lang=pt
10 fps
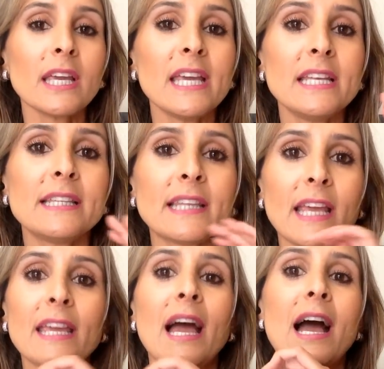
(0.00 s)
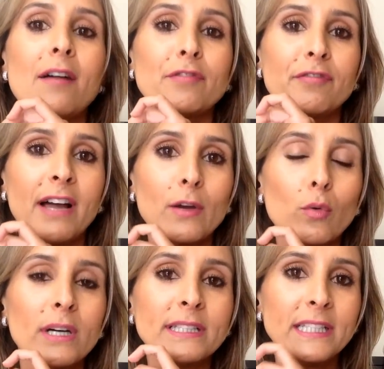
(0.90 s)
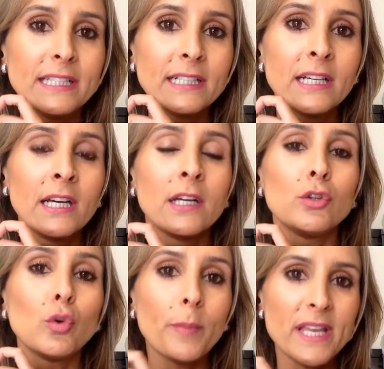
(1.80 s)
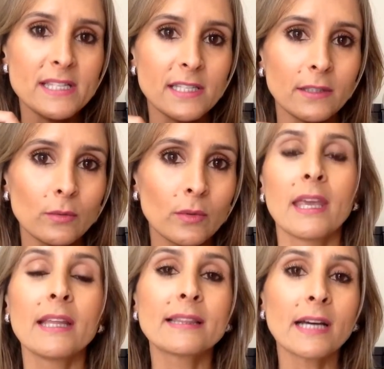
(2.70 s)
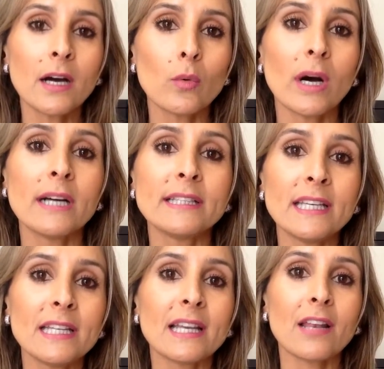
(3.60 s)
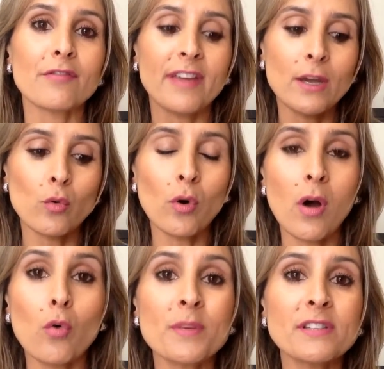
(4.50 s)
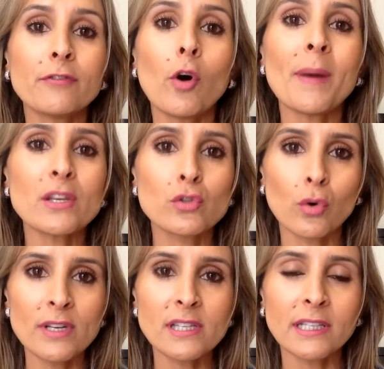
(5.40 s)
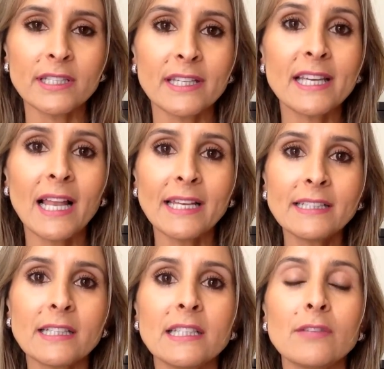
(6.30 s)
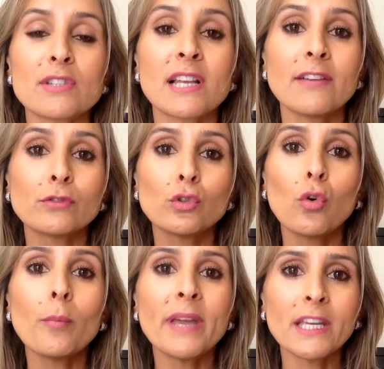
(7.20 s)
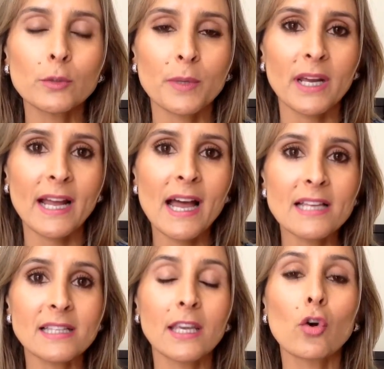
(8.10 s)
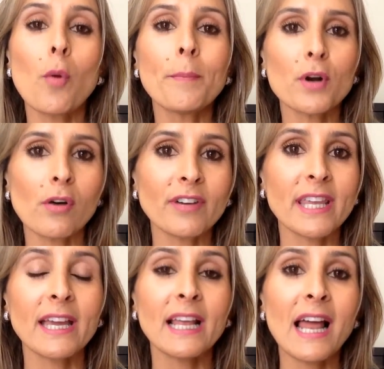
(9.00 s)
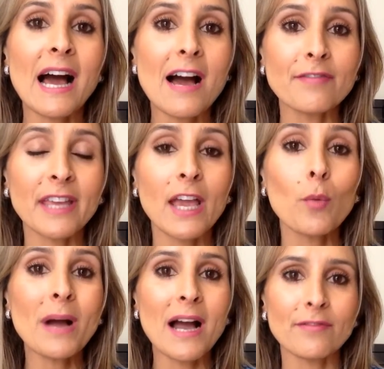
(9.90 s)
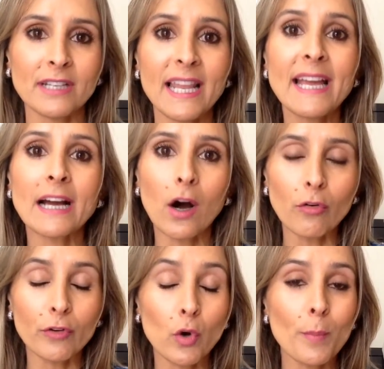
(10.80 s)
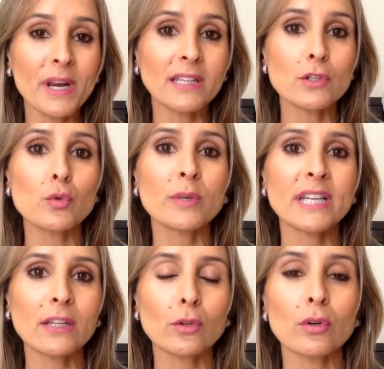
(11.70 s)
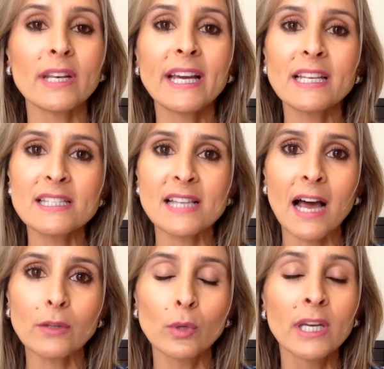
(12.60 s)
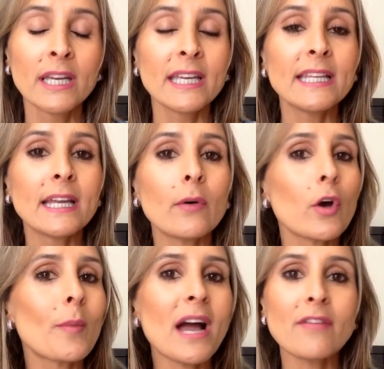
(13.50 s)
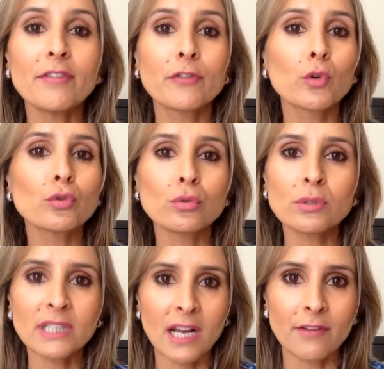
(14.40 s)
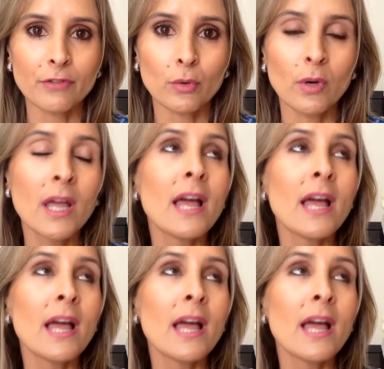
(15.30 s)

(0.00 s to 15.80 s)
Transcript: ele tem a ave vai com anilha no pezinho. Então, a anilha, ela vem com algumas informações ali. E além da anilha, você leva um documento para casa que comprova que aquela ave é uma ave legal, foi comprada de um criatório legalizado e não é uma ave fruto do tráfico.